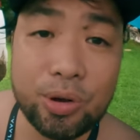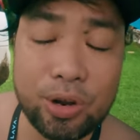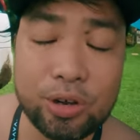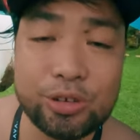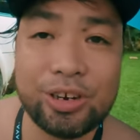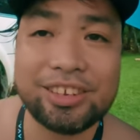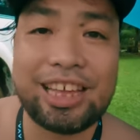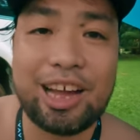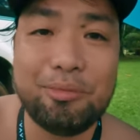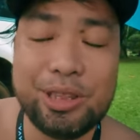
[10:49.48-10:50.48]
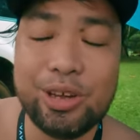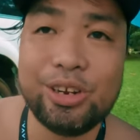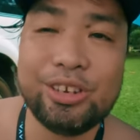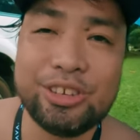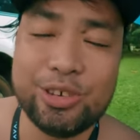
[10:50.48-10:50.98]
yung gulong so na kami
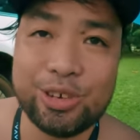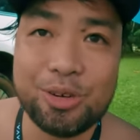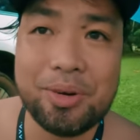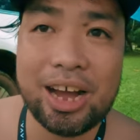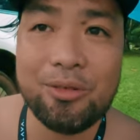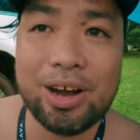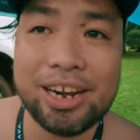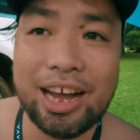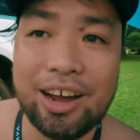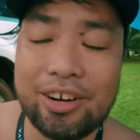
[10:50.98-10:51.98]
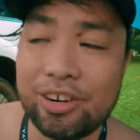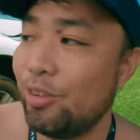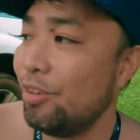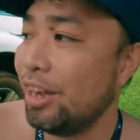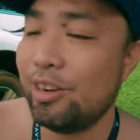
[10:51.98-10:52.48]
doon siguro mga 1 hour
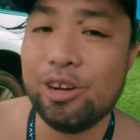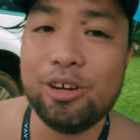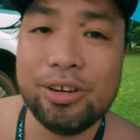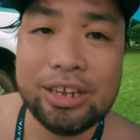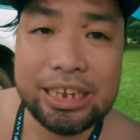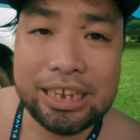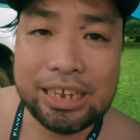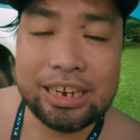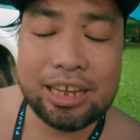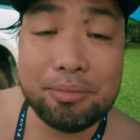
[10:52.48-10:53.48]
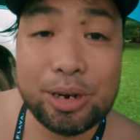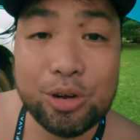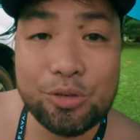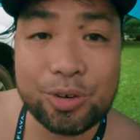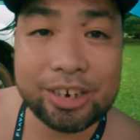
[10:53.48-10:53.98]
kung ano
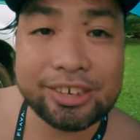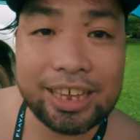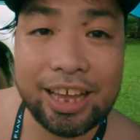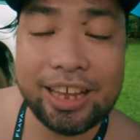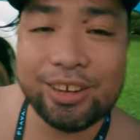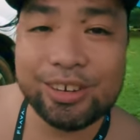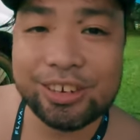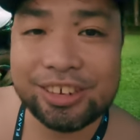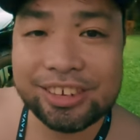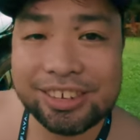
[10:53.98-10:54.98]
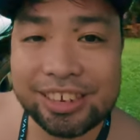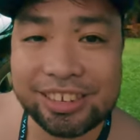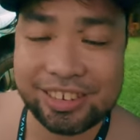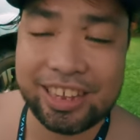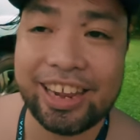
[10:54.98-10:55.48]
nagmaneuver sa ano sa
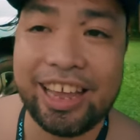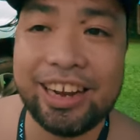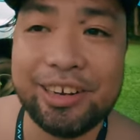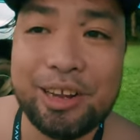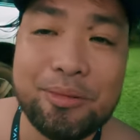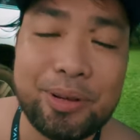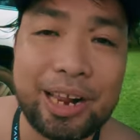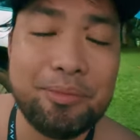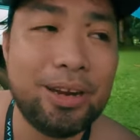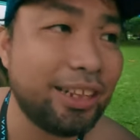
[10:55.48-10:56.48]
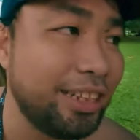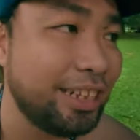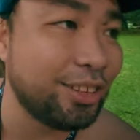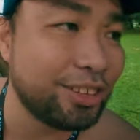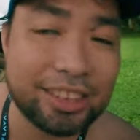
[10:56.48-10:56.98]
sasakyan para ibalik
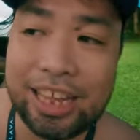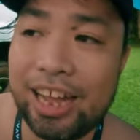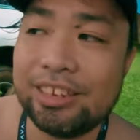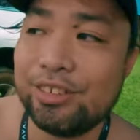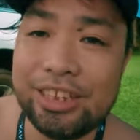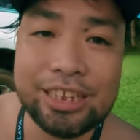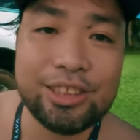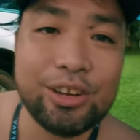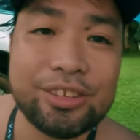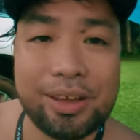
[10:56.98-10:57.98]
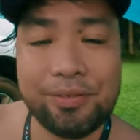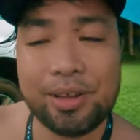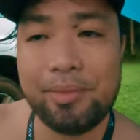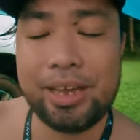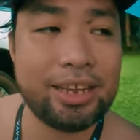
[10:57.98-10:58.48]
dito sa taas so dito safe
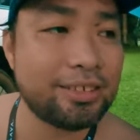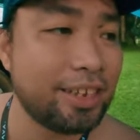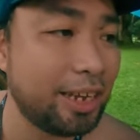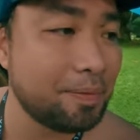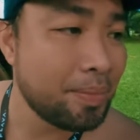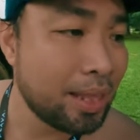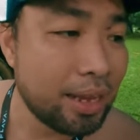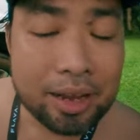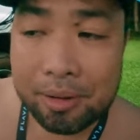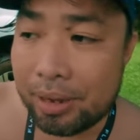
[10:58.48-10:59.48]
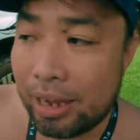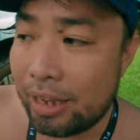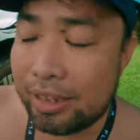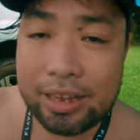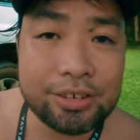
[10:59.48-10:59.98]
kami kasi
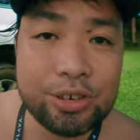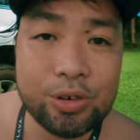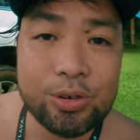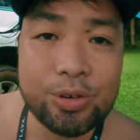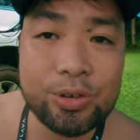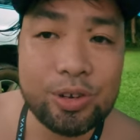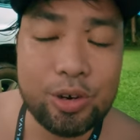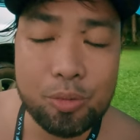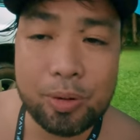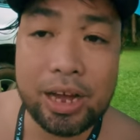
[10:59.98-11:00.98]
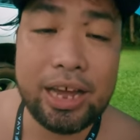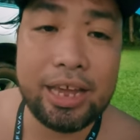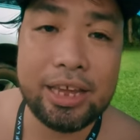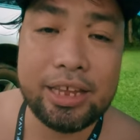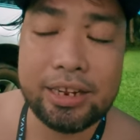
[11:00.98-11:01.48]
matigas yung lupa
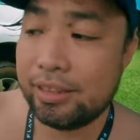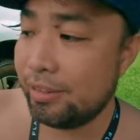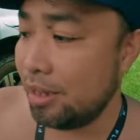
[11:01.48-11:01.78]
and at the